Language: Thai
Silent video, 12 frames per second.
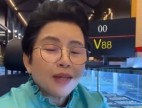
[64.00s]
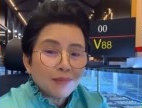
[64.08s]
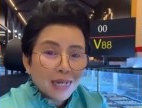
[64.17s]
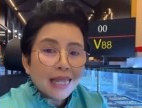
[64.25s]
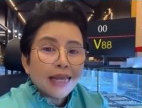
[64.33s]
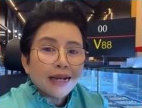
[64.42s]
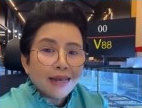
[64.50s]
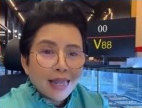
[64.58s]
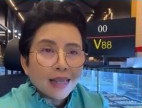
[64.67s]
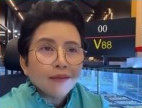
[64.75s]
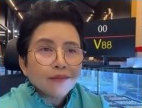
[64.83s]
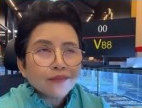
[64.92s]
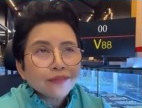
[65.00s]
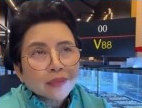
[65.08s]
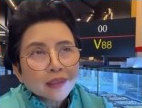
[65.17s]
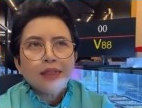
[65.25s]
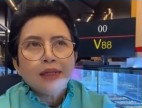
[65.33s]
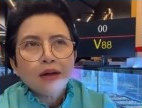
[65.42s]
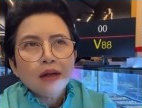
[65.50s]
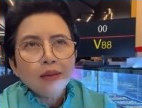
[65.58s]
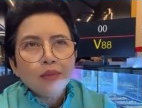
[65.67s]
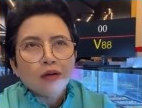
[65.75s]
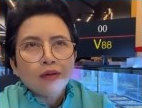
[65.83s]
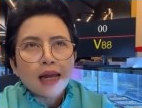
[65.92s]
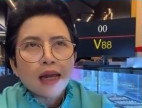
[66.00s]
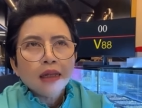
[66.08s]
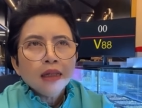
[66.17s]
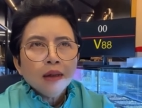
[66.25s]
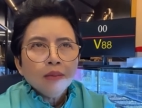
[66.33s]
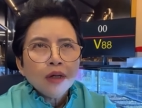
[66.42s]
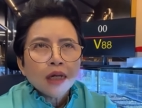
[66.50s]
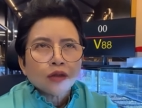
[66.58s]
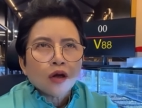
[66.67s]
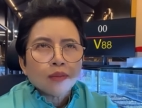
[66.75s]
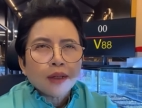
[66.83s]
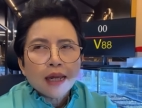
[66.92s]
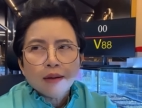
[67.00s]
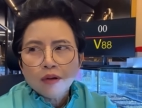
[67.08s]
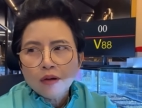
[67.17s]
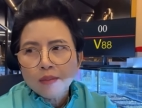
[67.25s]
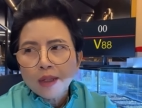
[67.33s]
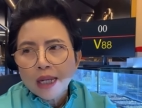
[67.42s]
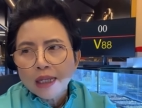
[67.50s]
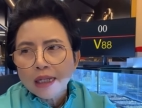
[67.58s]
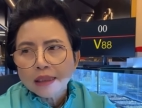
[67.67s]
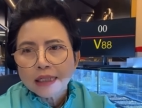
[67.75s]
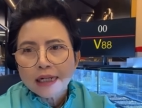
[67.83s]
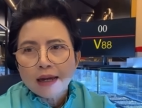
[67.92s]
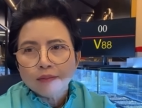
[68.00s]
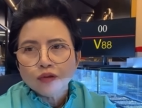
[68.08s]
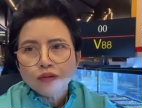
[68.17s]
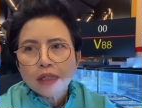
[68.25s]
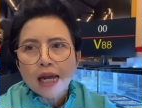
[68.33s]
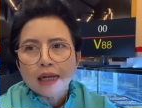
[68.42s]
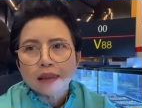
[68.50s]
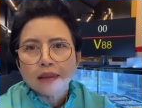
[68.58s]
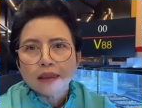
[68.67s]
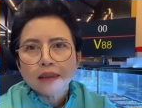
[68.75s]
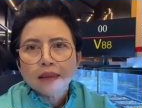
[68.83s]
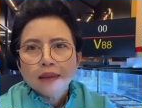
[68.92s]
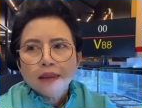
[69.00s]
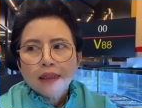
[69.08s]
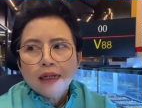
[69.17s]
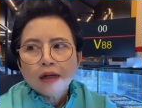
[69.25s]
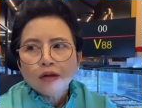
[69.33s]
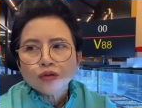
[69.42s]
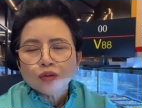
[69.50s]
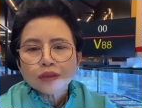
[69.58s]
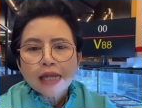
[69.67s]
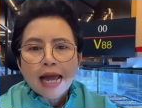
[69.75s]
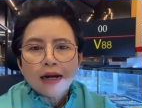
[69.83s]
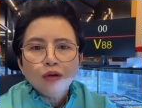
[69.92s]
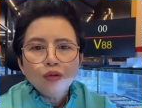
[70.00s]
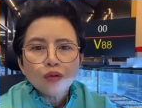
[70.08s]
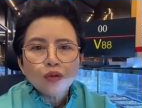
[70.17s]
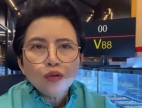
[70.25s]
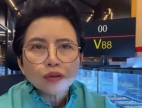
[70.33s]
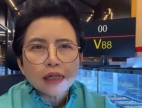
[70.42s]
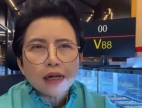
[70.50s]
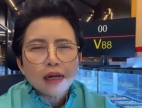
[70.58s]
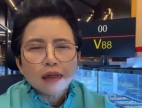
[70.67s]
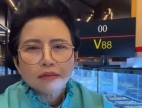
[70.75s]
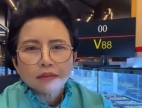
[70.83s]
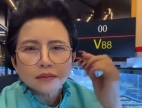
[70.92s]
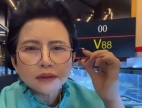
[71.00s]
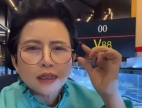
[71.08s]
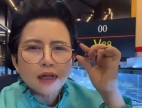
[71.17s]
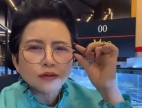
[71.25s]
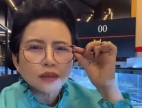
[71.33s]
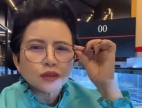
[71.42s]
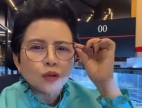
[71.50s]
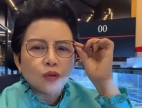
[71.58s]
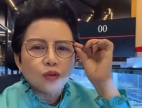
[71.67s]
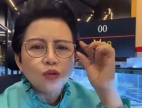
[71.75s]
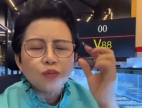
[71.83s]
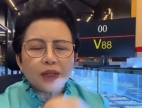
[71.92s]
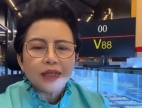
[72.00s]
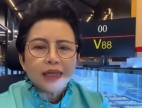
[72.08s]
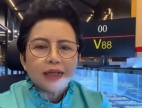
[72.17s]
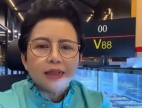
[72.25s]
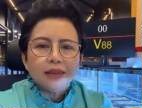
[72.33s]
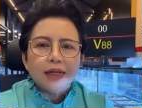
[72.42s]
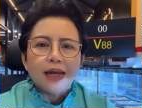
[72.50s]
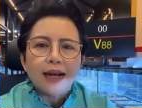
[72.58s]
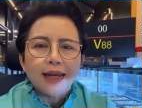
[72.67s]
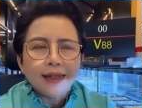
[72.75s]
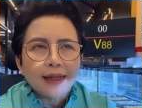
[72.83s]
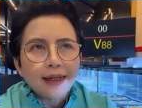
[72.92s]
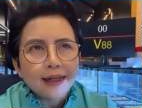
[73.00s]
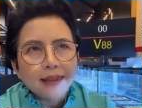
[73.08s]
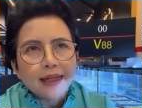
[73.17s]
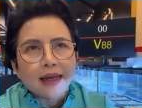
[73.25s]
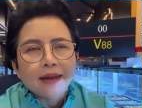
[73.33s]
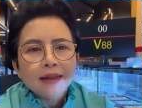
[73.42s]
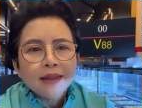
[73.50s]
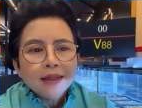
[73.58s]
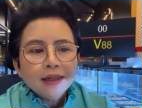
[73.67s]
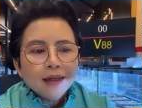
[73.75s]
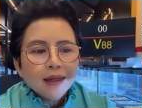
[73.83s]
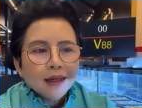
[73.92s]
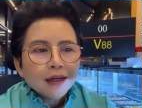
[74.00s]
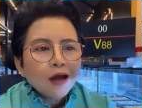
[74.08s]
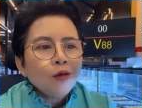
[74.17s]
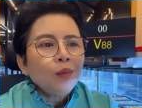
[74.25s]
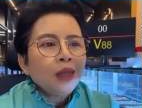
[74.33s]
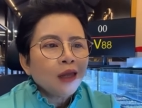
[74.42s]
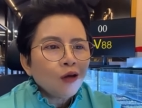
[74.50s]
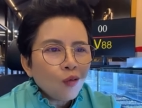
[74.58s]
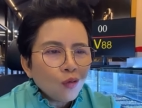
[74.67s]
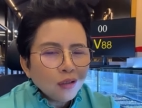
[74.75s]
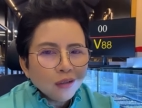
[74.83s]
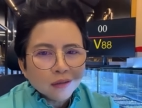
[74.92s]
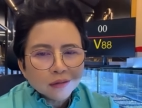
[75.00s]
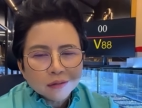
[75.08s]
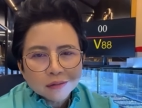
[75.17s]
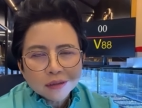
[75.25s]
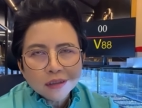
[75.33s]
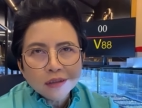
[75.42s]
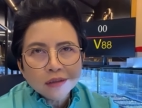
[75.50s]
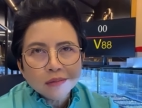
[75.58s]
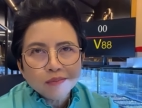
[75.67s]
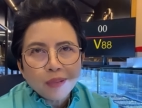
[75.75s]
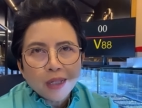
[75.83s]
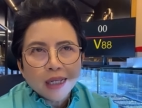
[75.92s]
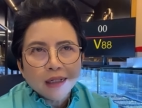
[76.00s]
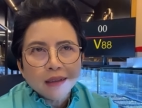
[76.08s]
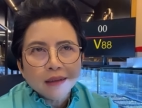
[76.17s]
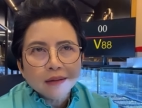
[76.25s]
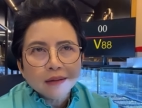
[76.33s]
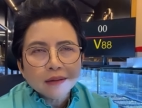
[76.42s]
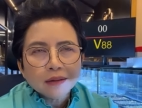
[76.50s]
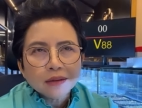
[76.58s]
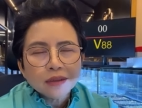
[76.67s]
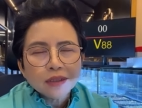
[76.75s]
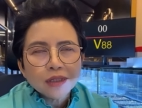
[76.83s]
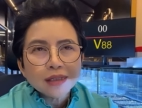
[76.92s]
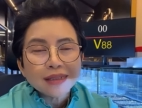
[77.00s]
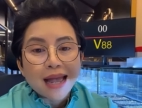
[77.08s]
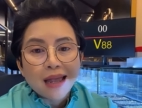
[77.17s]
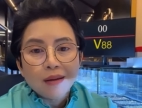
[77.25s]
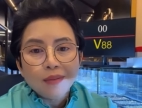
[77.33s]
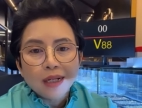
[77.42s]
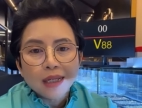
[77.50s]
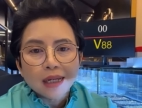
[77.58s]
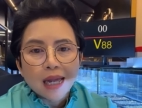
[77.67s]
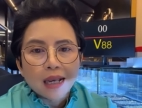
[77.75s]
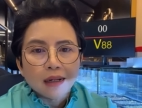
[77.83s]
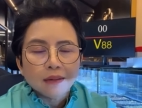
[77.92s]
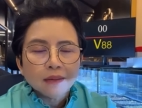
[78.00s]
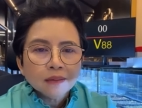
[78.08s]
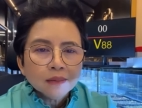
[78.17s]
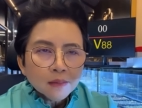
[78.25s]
กเป็นมะเร็งแล้วนะแต่แล้วไม่ใช่ก็เลยบอกว่าเพื่อตอบแทนพ่อแม่เนี่ยจะทำทุกอย่างเลย แล้วก็สงสารลูกลูกจะจะเราจะส่งลูกไปเรียนหรืออะไรยังไง เนี่ย ก็มีคนหนึ่งซึ่งเป็นเชื้อสายอเมริกัน